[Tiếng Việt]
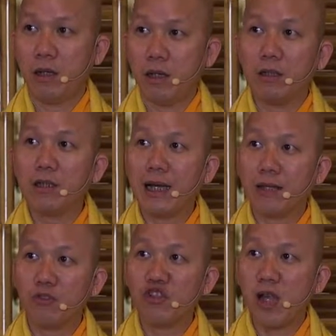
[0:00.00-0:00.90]
là thức
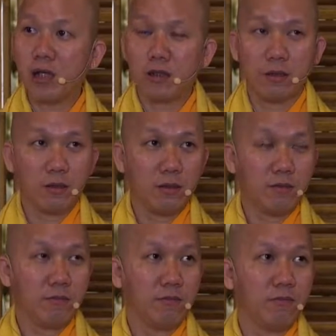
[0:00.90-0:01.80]
ăn của sân
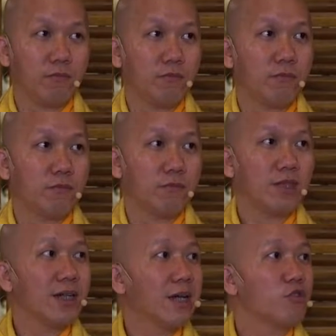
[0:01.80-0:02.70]

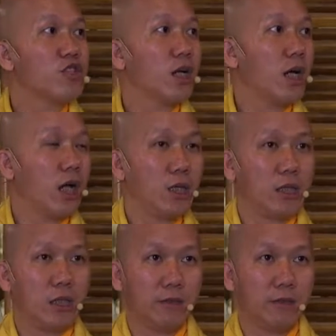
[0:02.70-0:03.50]
thức ăn của sân hận